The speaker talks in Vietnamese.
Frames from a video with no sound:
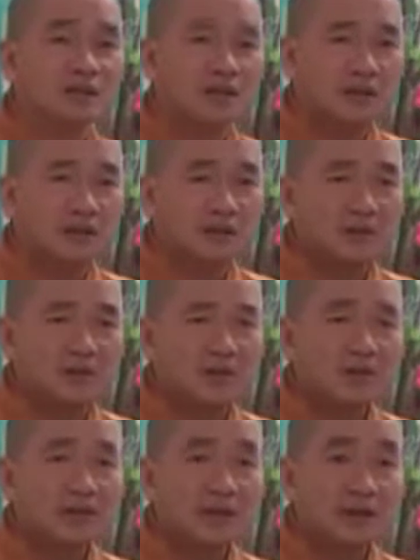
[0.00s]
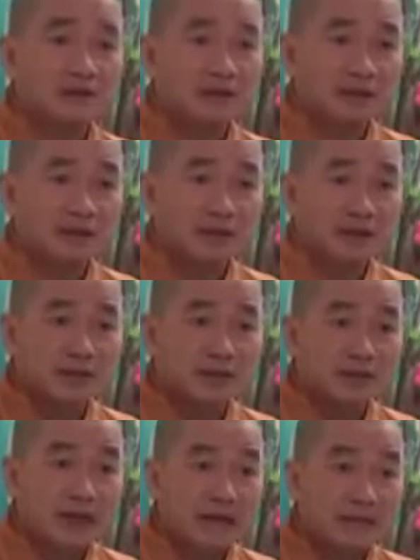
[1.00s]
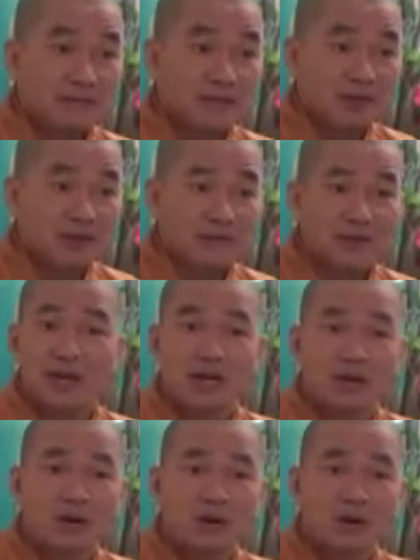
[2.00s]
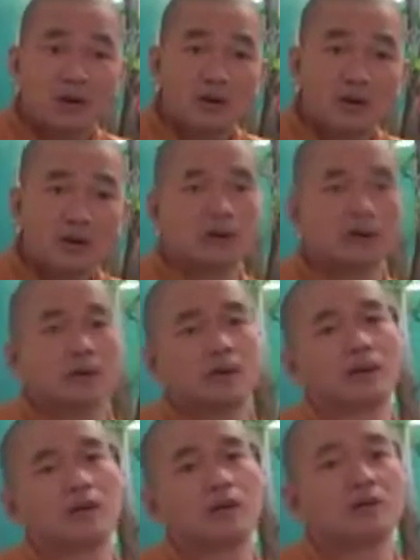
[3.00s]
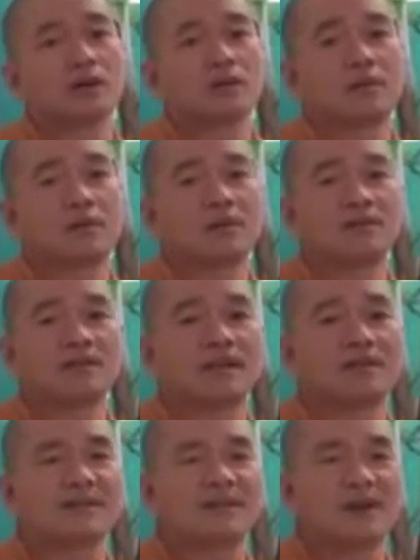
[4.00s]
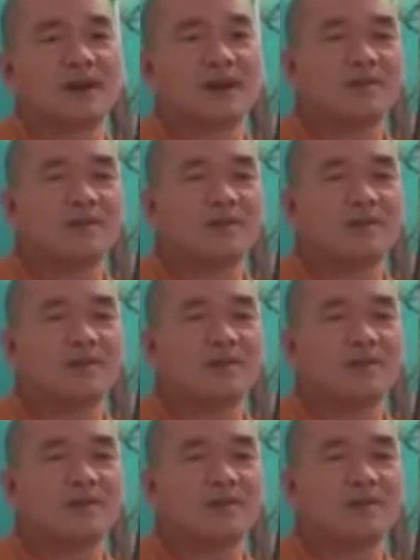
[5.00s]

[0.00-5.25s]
cái đầu mình theo cái ma tâm đó đó mình lên luôn, cái món làm cái